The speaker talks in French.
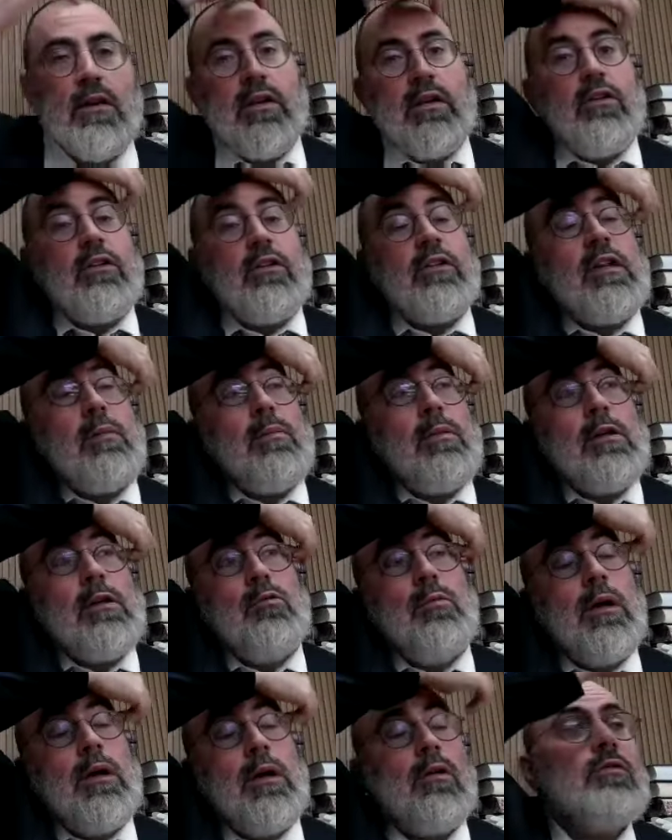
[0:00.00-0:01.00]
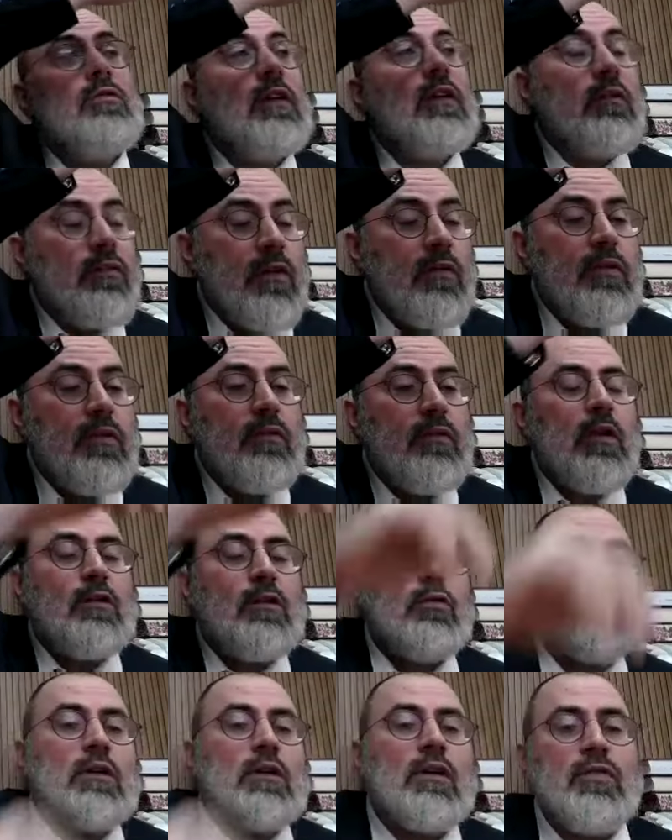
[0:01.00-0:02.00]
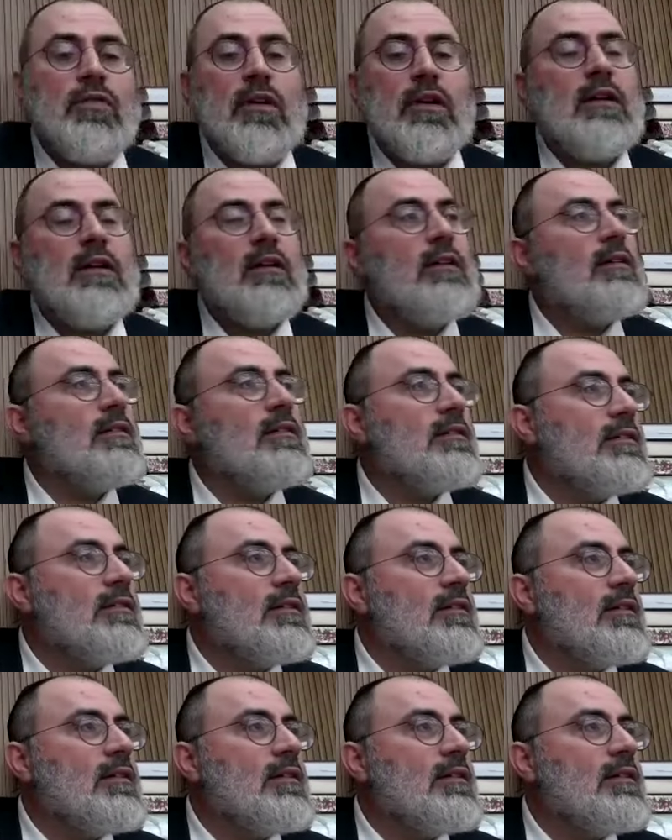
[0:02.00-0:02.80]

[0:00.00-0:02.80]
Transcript: on est dans Tama numéro viens, viens vite vers ton café,